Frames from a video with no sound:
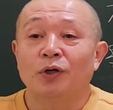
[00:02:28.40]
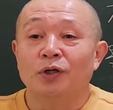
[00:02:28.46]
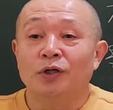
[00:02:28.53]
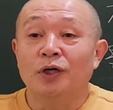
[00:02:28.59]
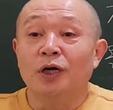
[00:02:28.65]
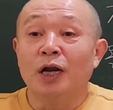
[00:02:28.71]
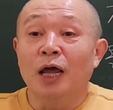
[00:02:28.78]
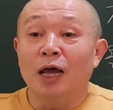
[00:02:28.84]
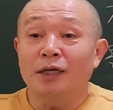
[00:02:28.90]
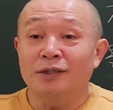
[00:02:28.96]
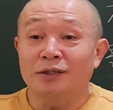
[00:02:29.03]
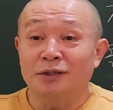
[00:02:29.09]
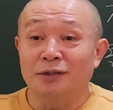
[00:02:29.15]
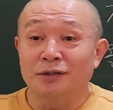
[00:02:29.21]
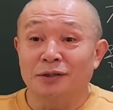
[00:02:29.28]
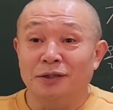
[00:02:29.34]

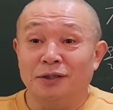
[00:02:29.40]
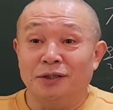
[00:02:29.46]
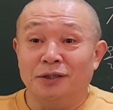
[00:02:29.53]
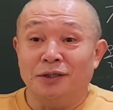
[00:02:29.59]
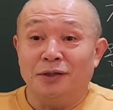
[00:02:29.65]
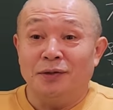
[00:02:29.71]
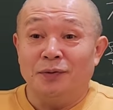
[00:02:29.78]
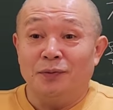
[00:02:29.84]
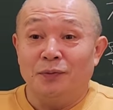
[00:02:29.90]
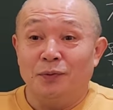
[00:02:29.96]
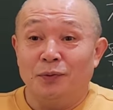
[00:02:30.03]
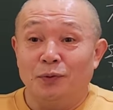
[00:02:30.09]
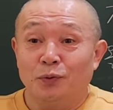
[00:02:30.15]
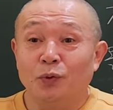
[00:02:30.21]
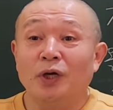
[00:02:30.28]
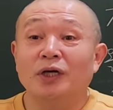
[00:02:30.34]
릴렉스 하는 거지. 있
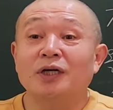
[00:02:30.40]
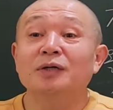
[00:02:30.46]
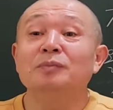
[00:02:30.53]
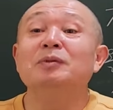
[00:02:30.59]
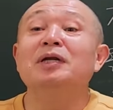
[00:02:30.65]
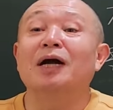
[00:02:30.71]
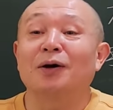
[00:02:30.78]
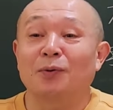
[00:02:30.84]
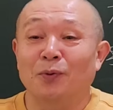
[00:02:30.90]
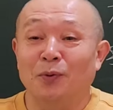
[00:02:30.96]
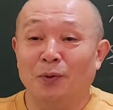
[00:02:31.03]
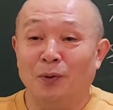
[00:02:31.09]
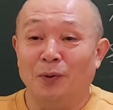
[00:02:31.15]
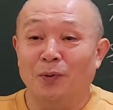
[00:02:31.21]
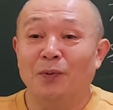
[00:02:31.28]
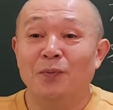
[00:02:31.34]
이게
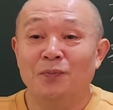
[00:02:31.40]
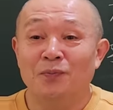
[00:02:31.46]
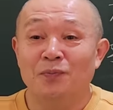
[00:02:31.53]
금이라고.